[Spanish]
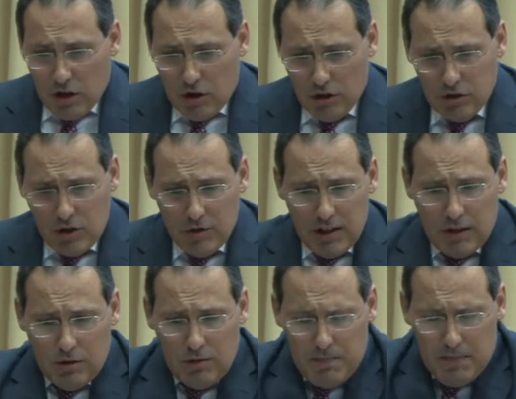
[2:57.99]
Con todo
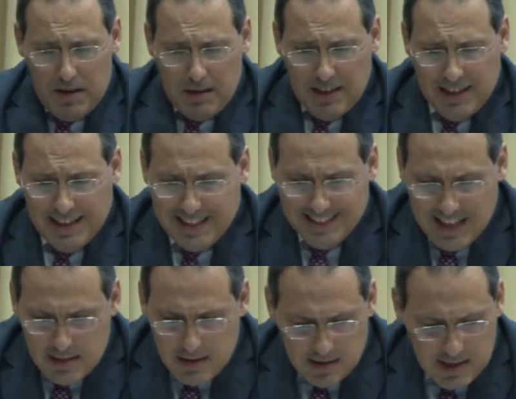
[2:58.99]
esto,
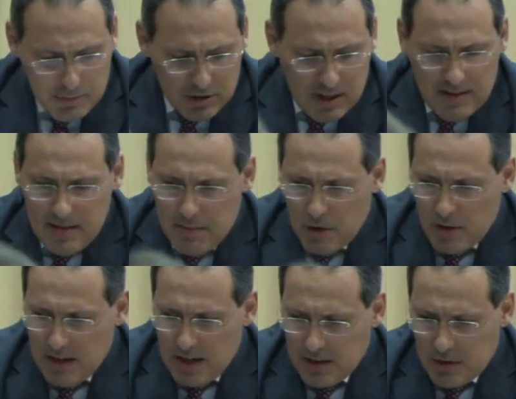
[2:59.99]
descendemos ya de modo
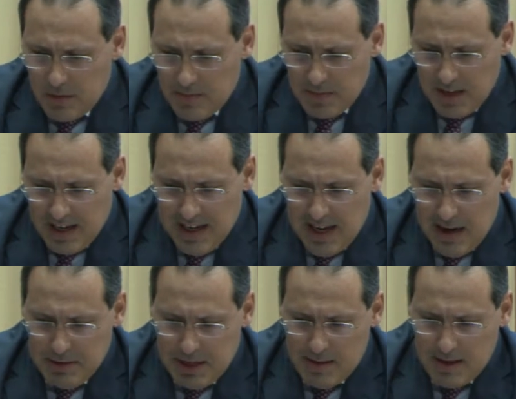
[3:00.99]
directo en las
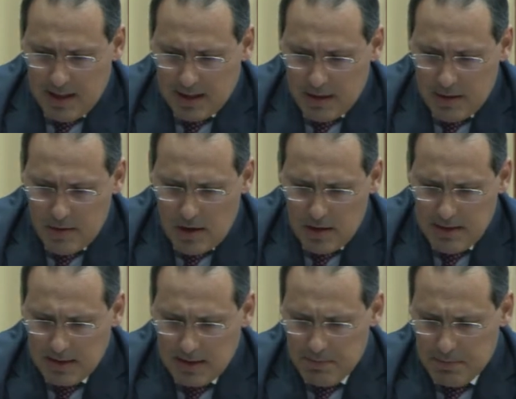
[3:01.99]
amenazas al ejercicio de la
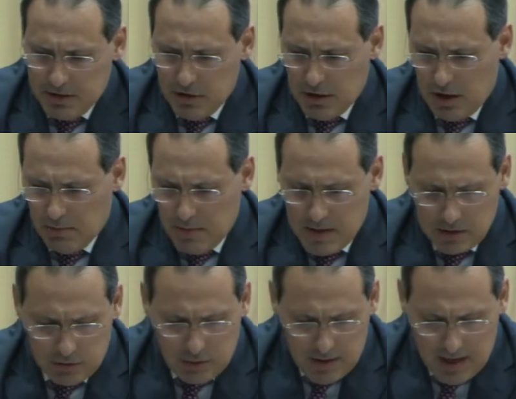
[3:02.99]
libertad de expresión y en los
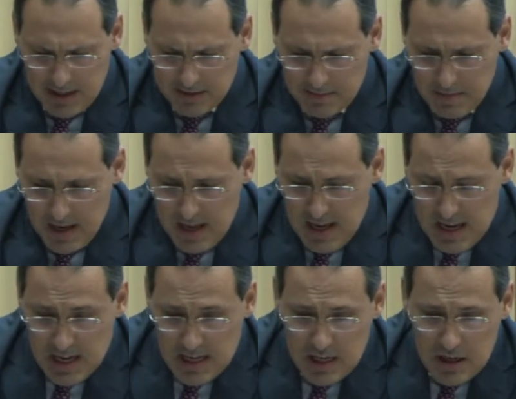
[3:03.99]
movimientos sociales.
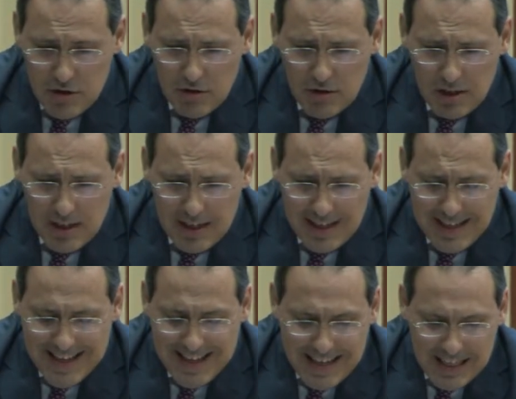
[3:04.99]
Y yo
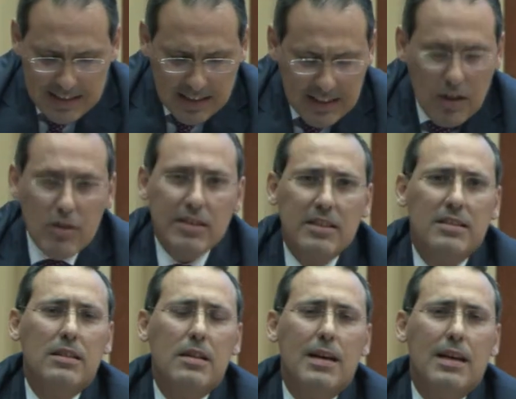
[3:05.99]
he tratado de
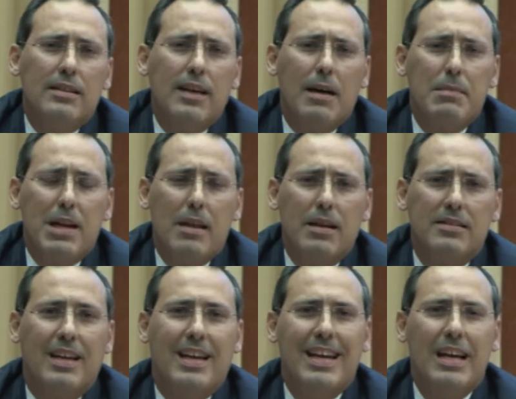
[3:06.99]
sintetizar estas
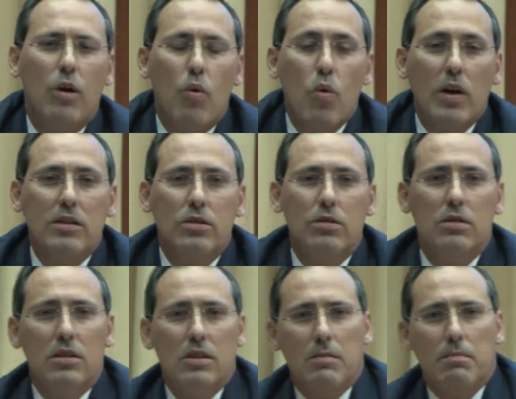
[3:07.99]
amenazas en cuatro
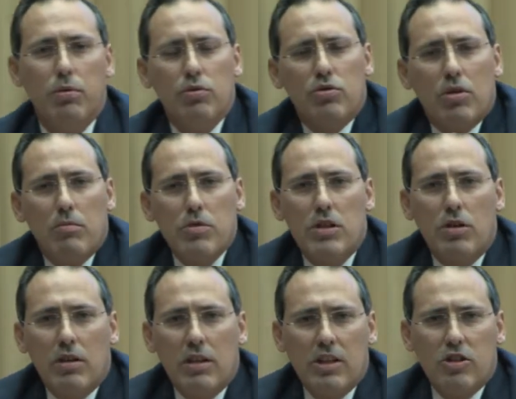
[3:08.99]
puntos muy
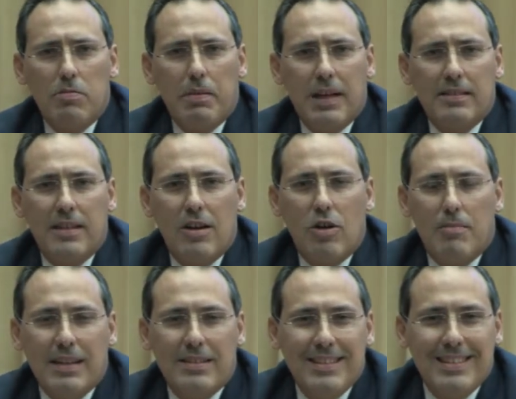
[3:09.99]
concretos para ser lo
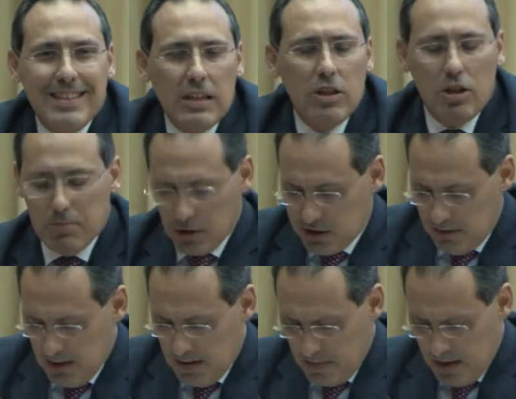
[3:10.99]
más sintético
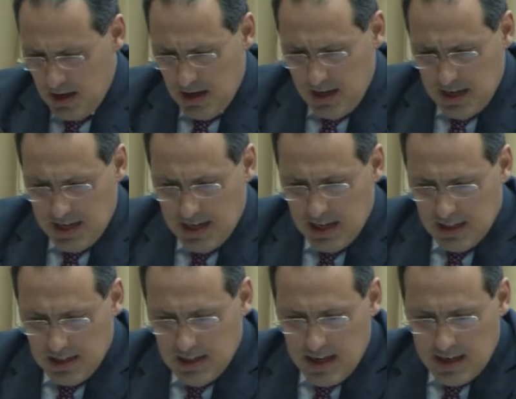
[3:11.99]
posible en
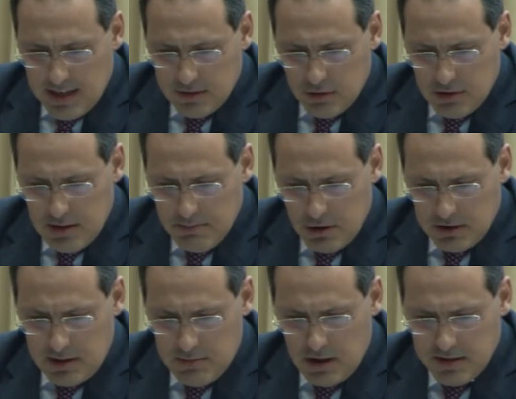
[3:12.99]
el escaso tiempo que
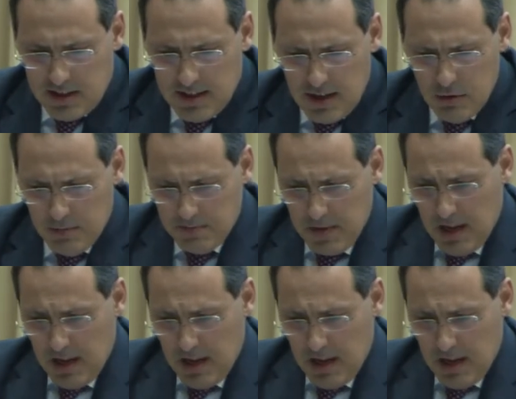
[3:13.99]
tenemos asignado.